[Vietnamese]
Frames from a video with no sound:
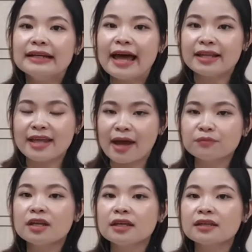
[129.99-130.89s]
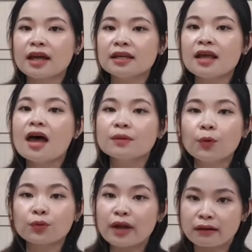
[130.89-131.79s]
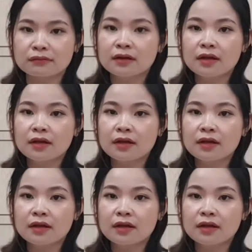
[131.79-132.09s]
là giảm đi cái ê bút răng